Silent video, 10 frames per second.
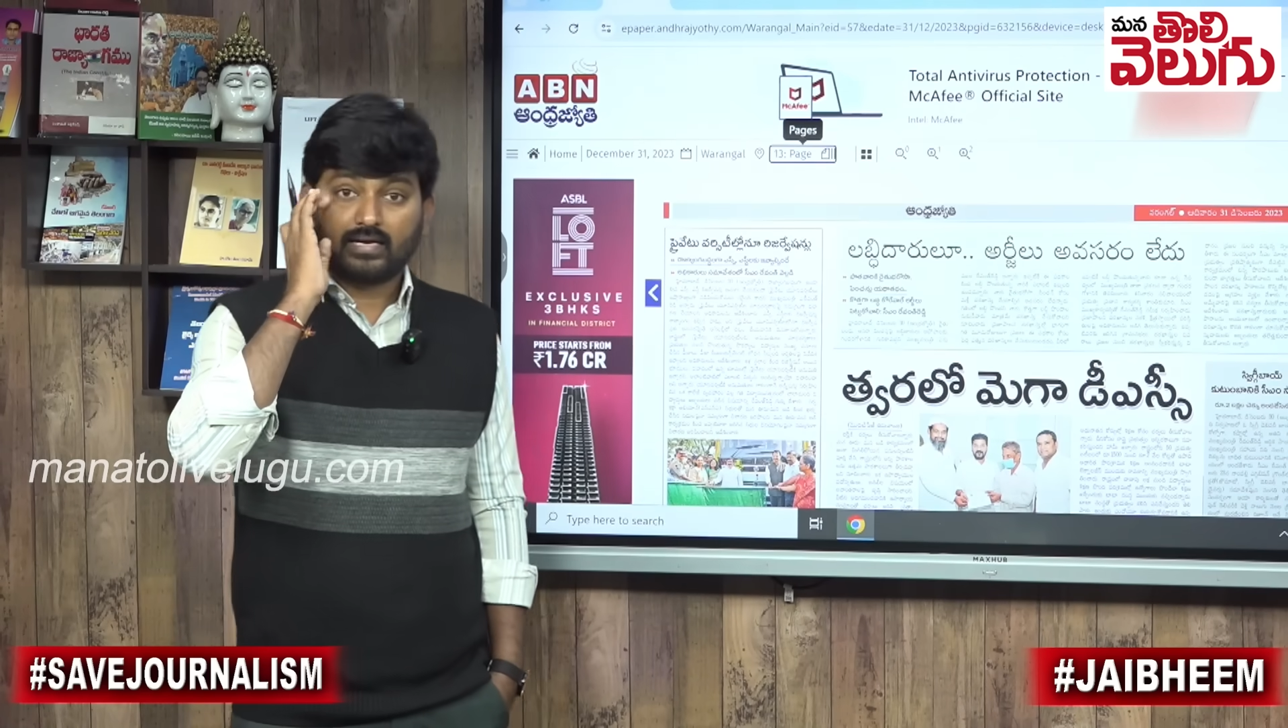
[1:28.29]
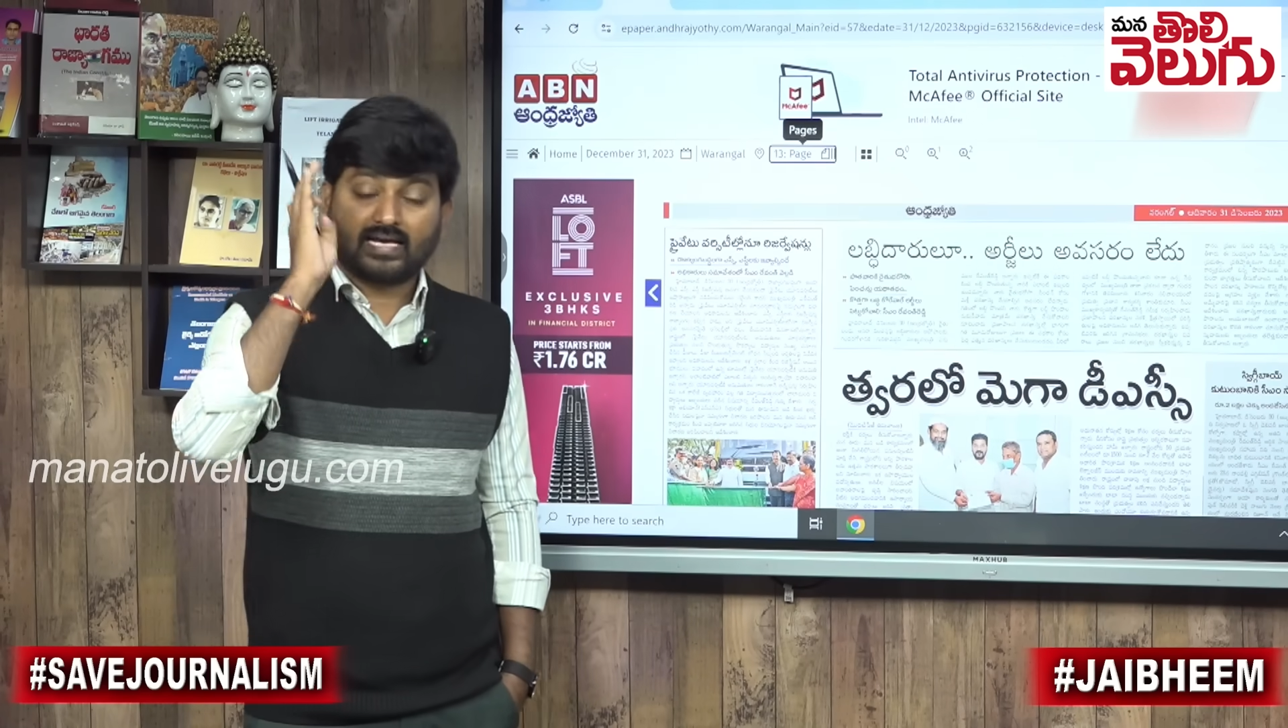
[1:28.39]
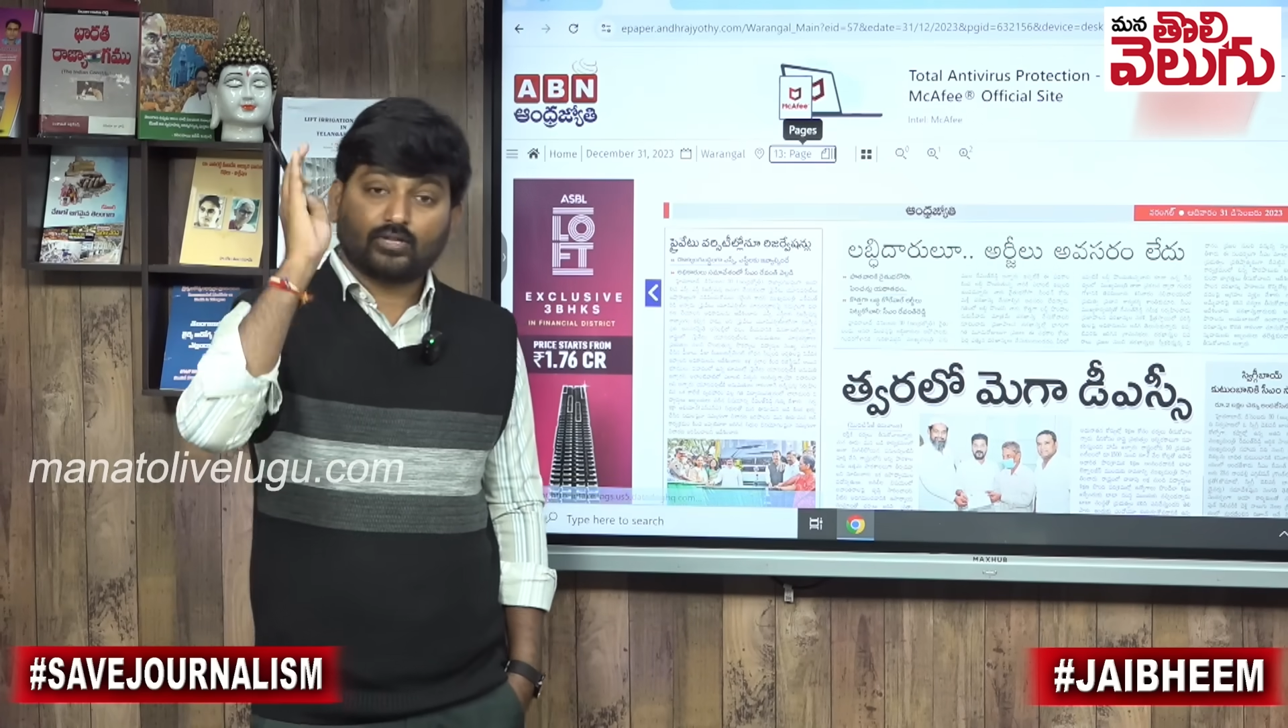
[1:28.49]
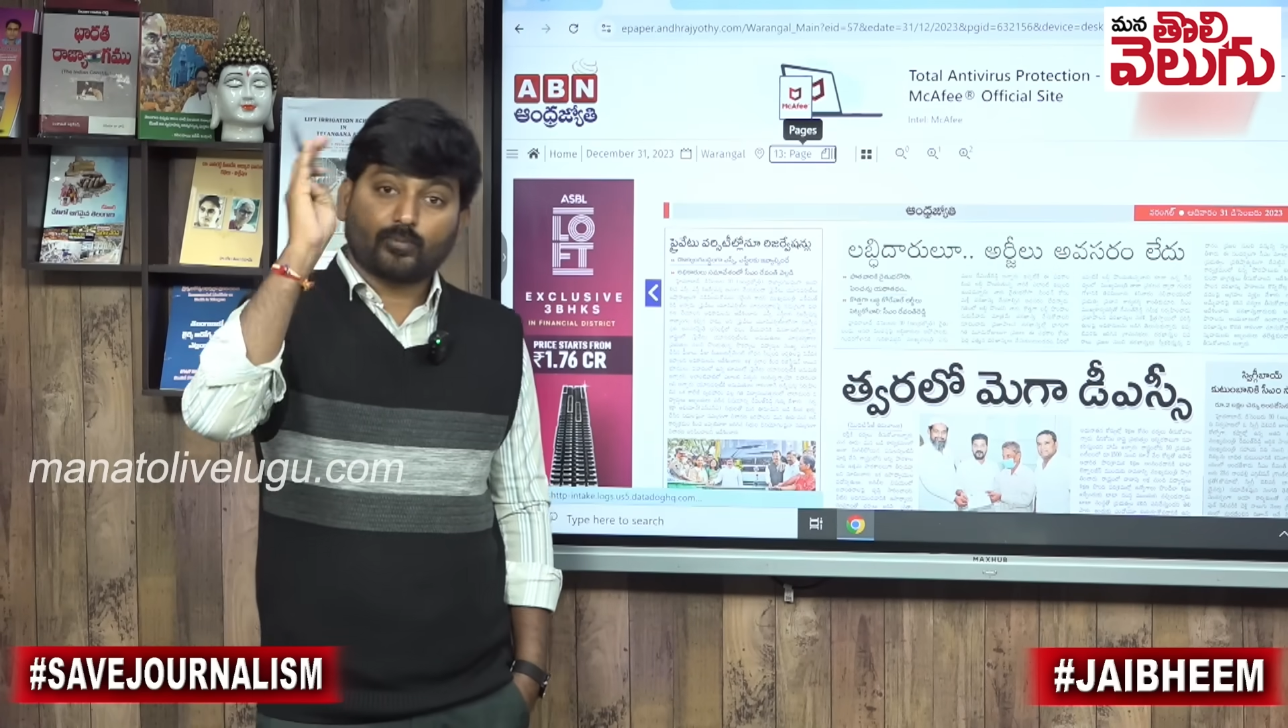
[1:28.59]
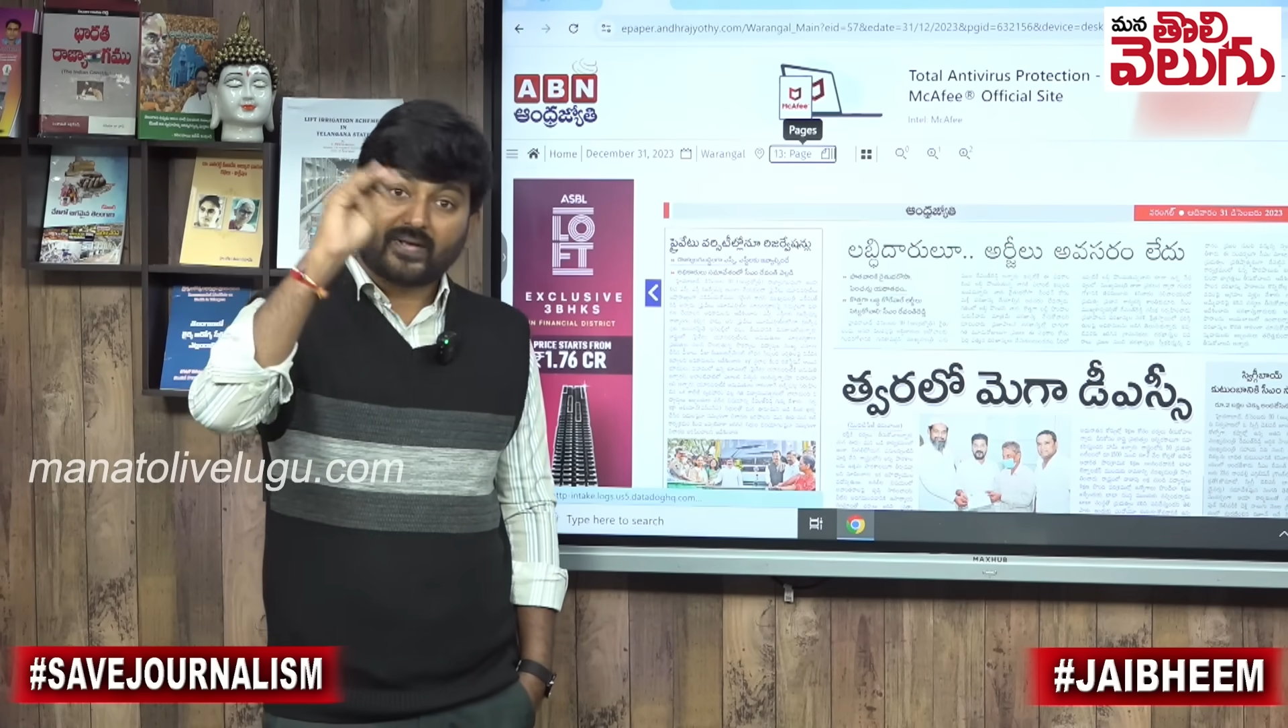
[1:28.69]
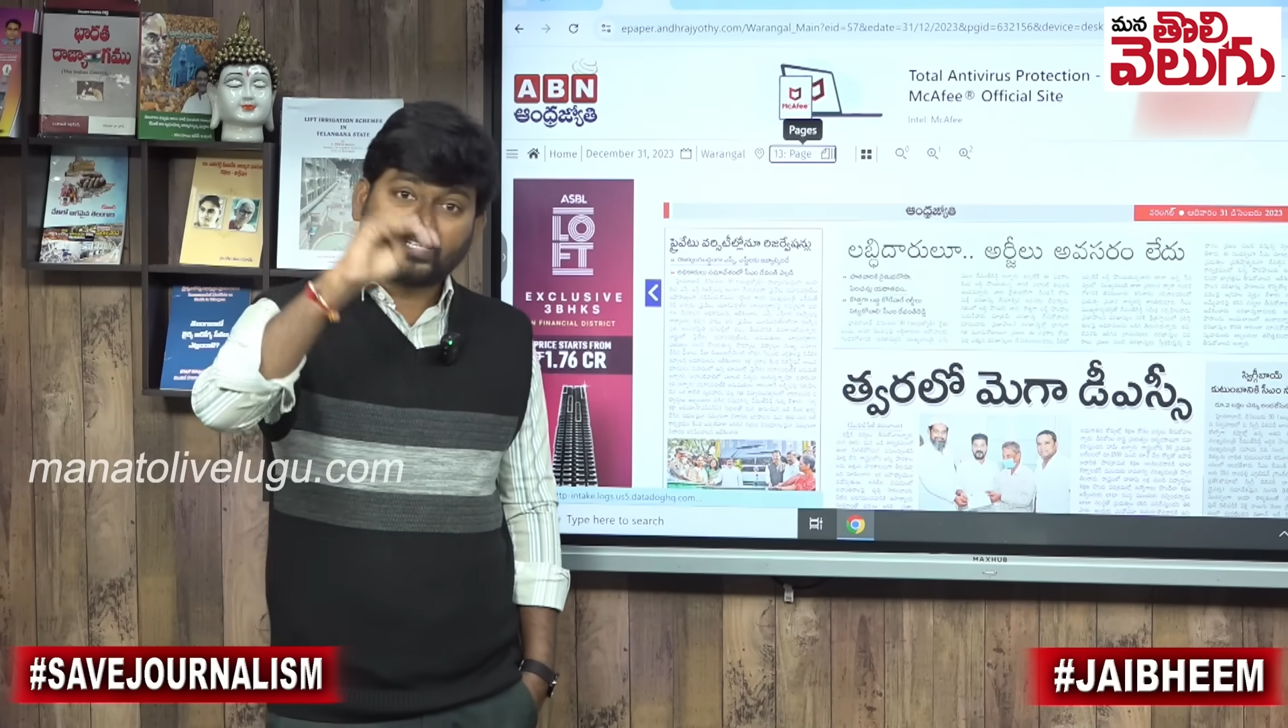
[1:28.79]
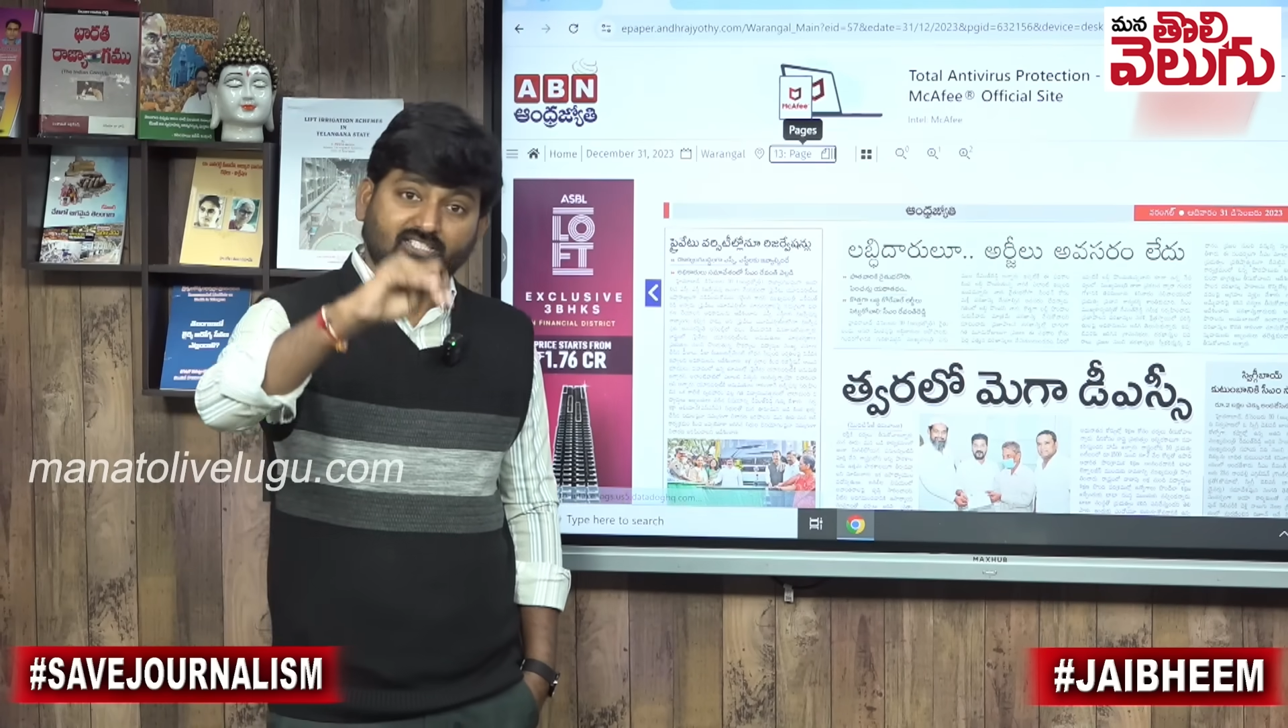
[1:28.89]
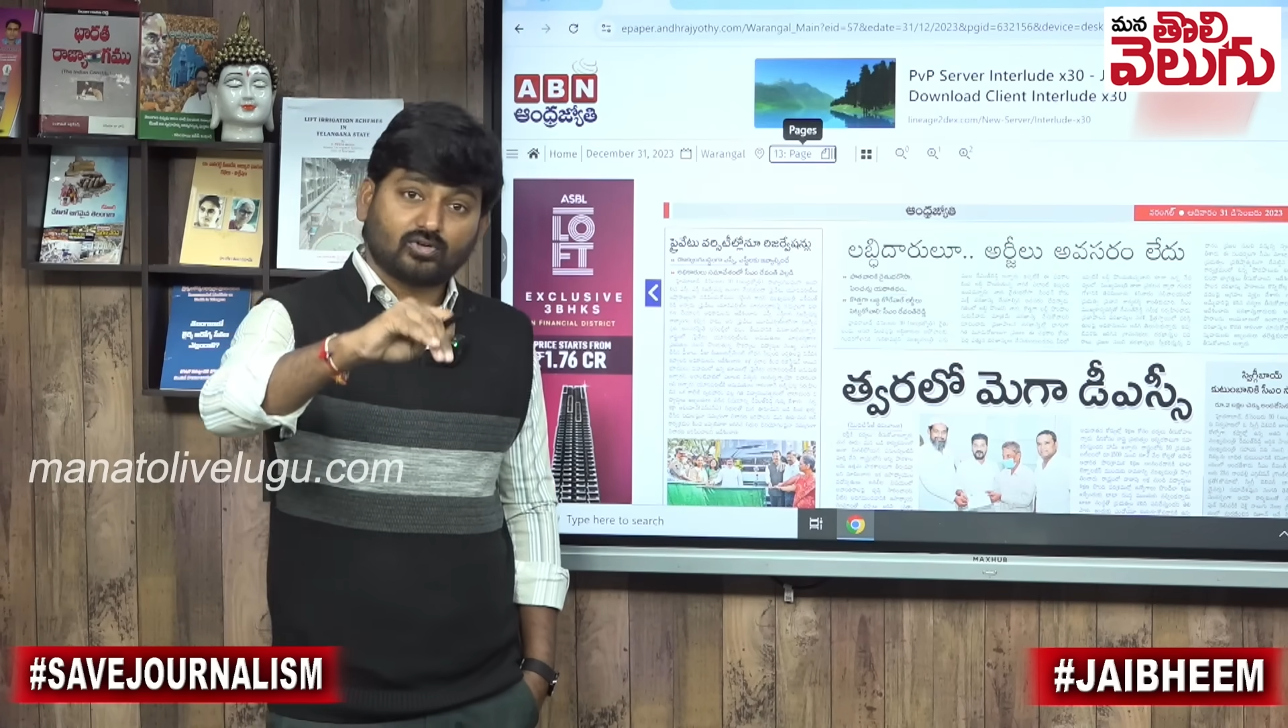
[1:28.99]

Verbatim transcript: లేదు పెన్షన్